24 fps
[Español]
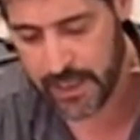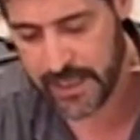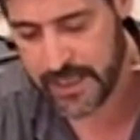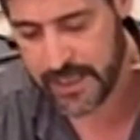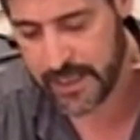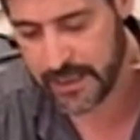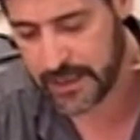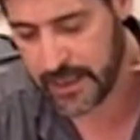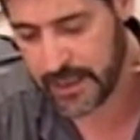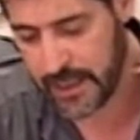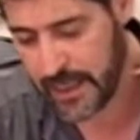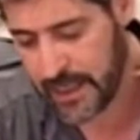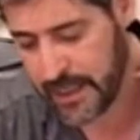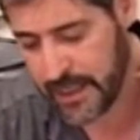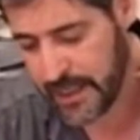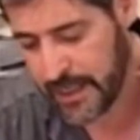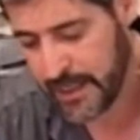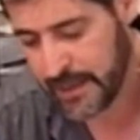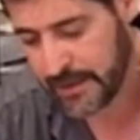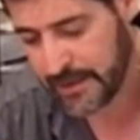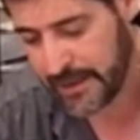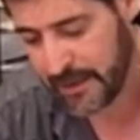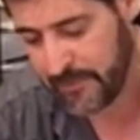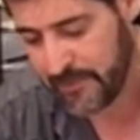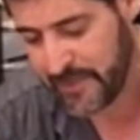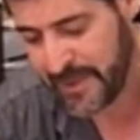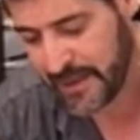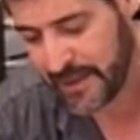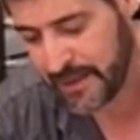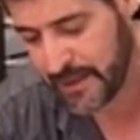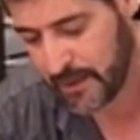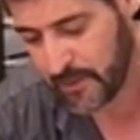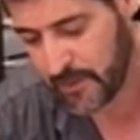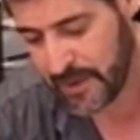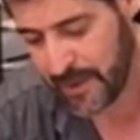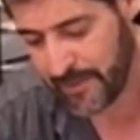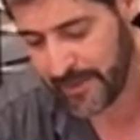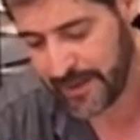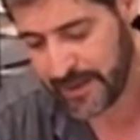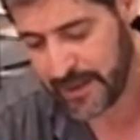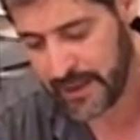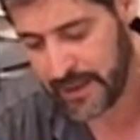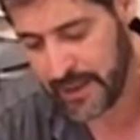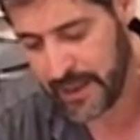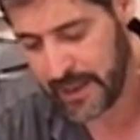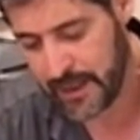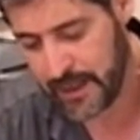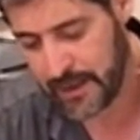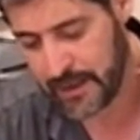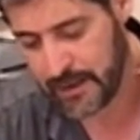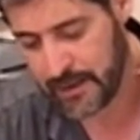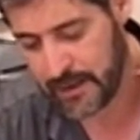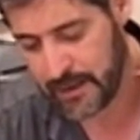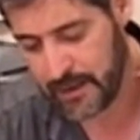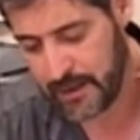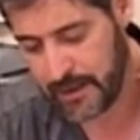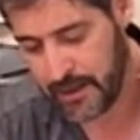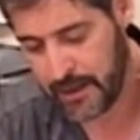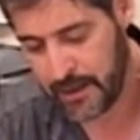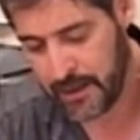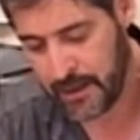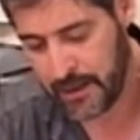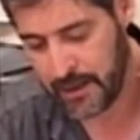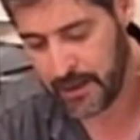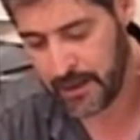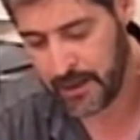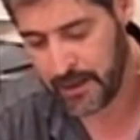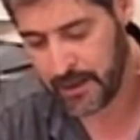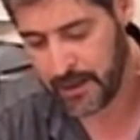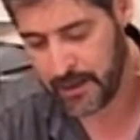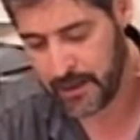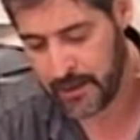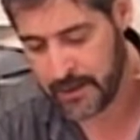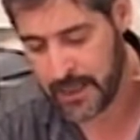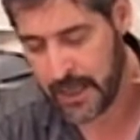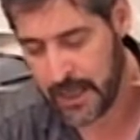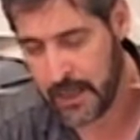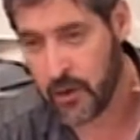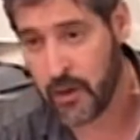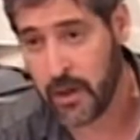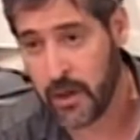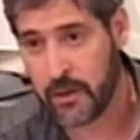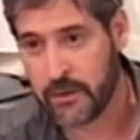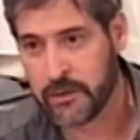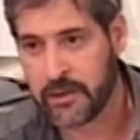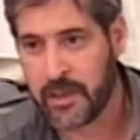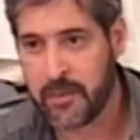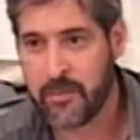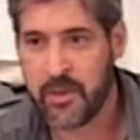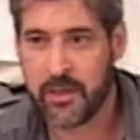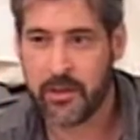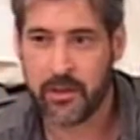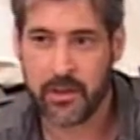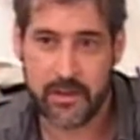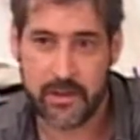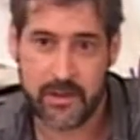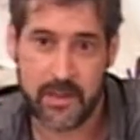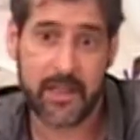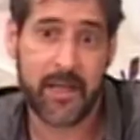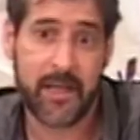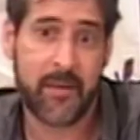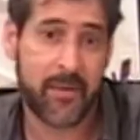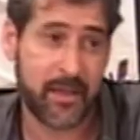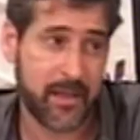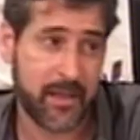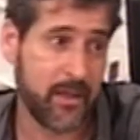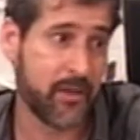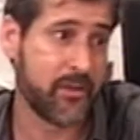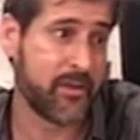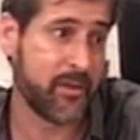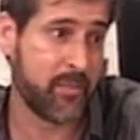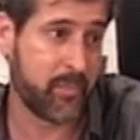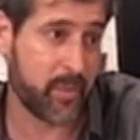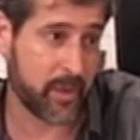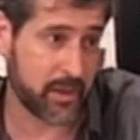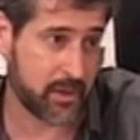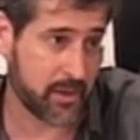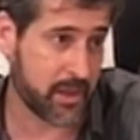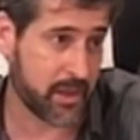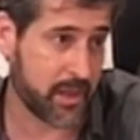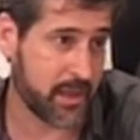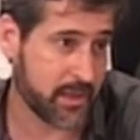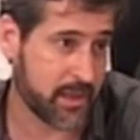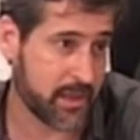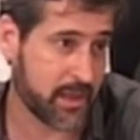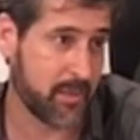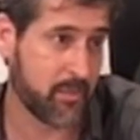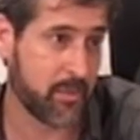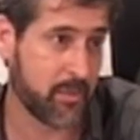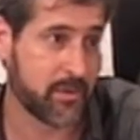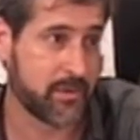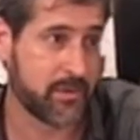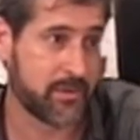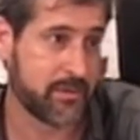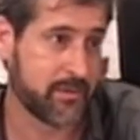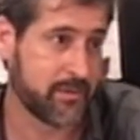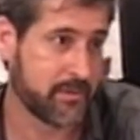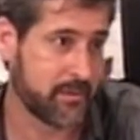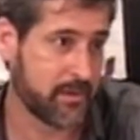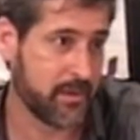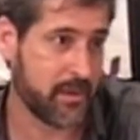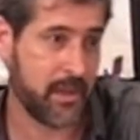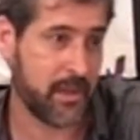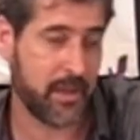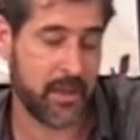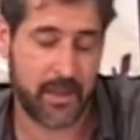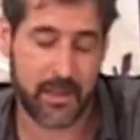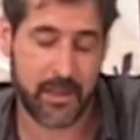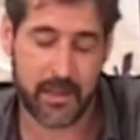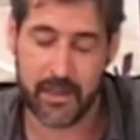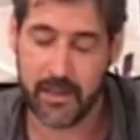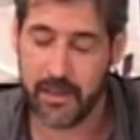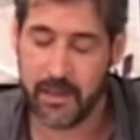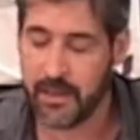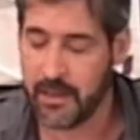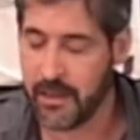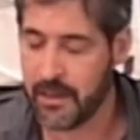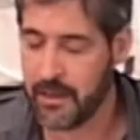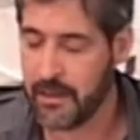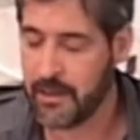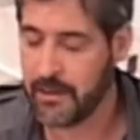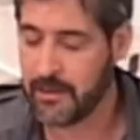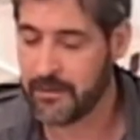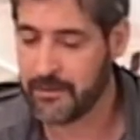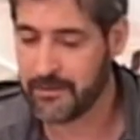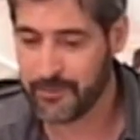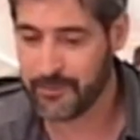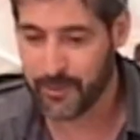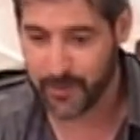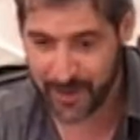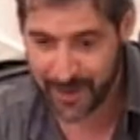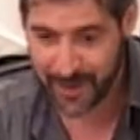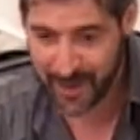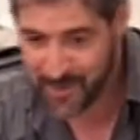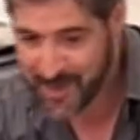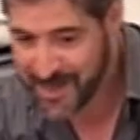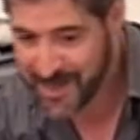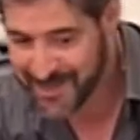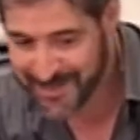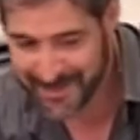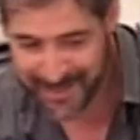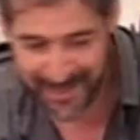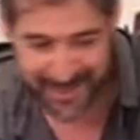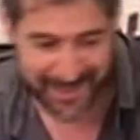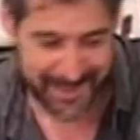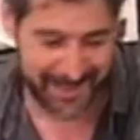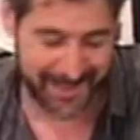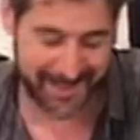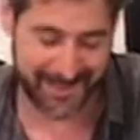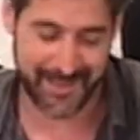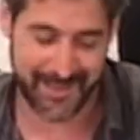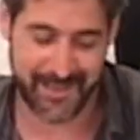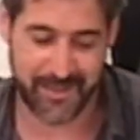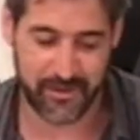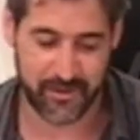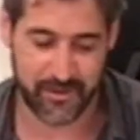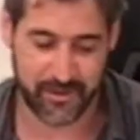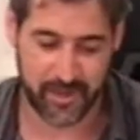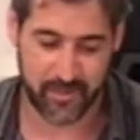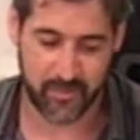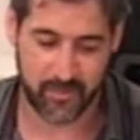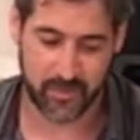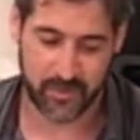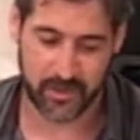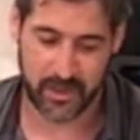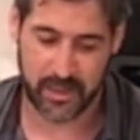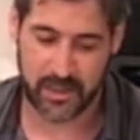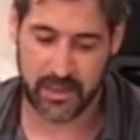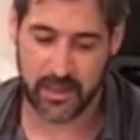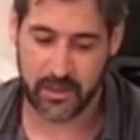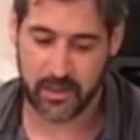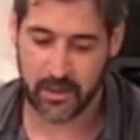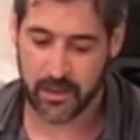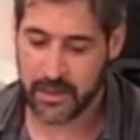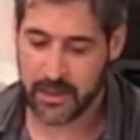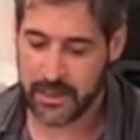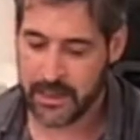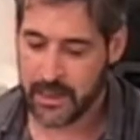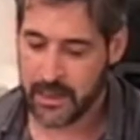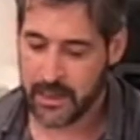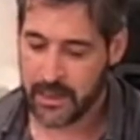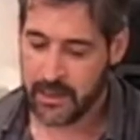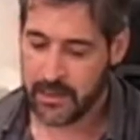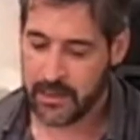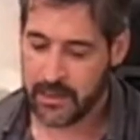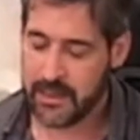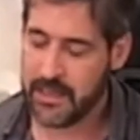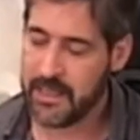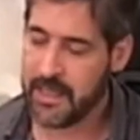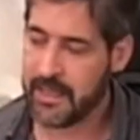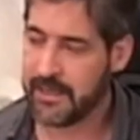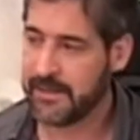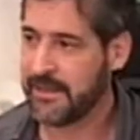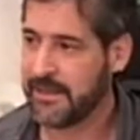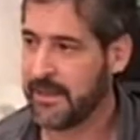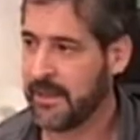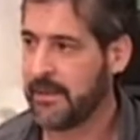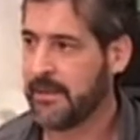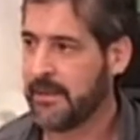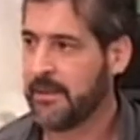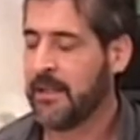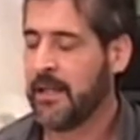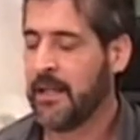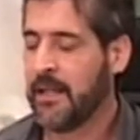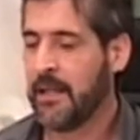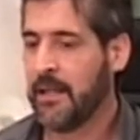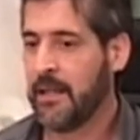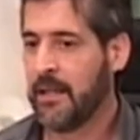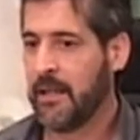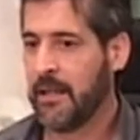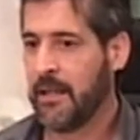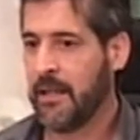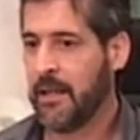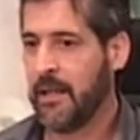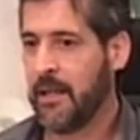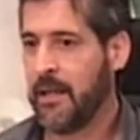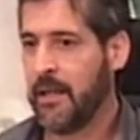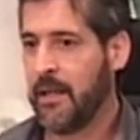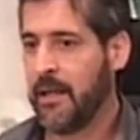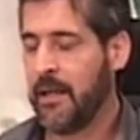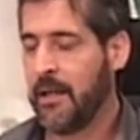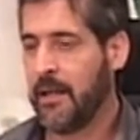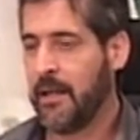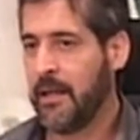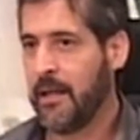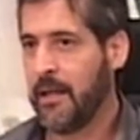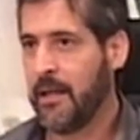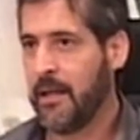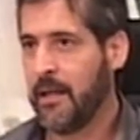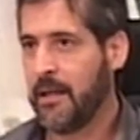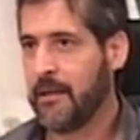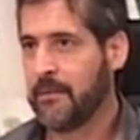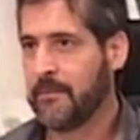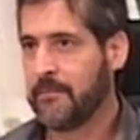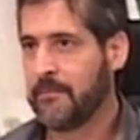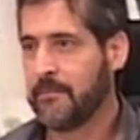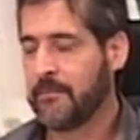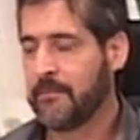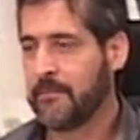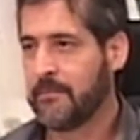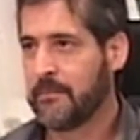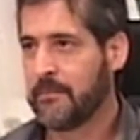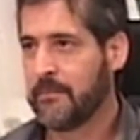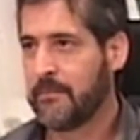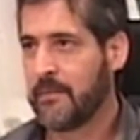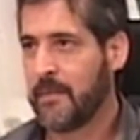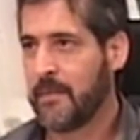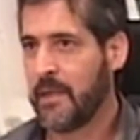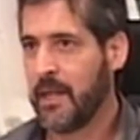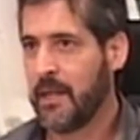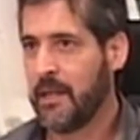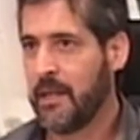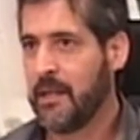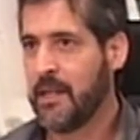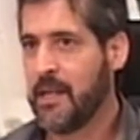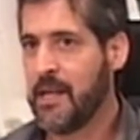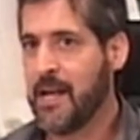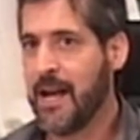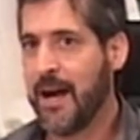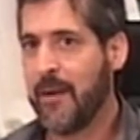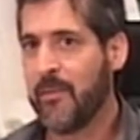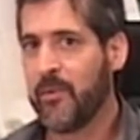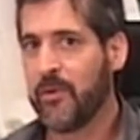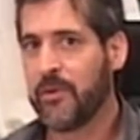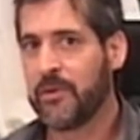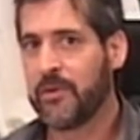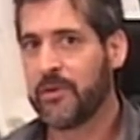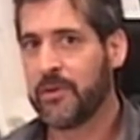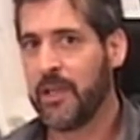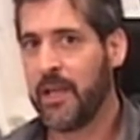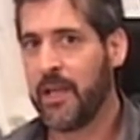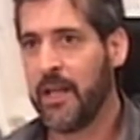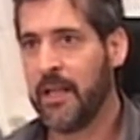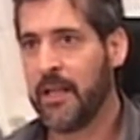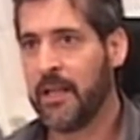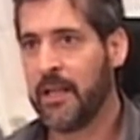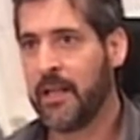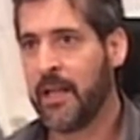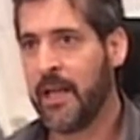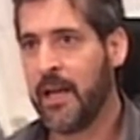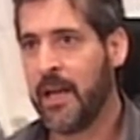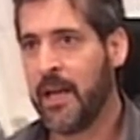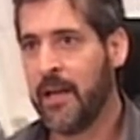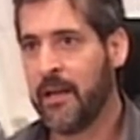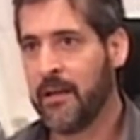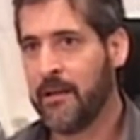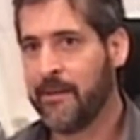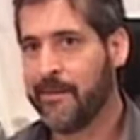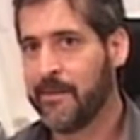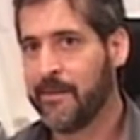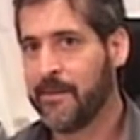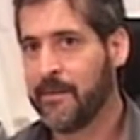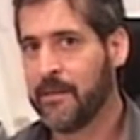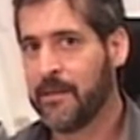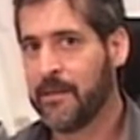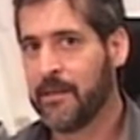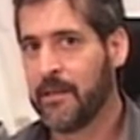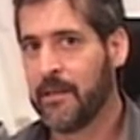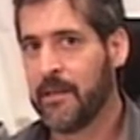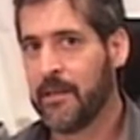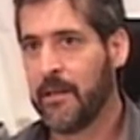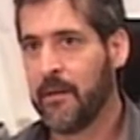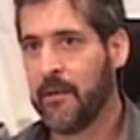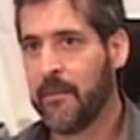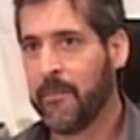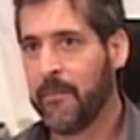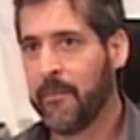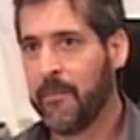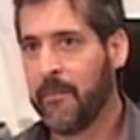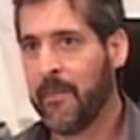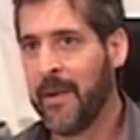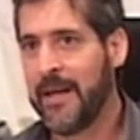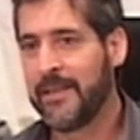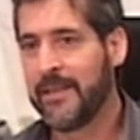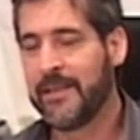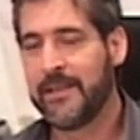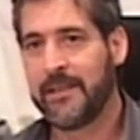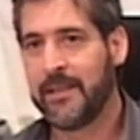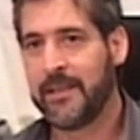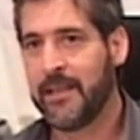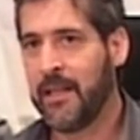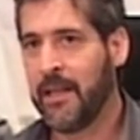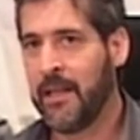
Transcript: en el que también de alguna manera eh, dialoga con Sarmiento. Quizá además de los inspectores que tenemos eh, sobre la mesa y, los que hemos leído, Díaz es, eh, digamos, el que más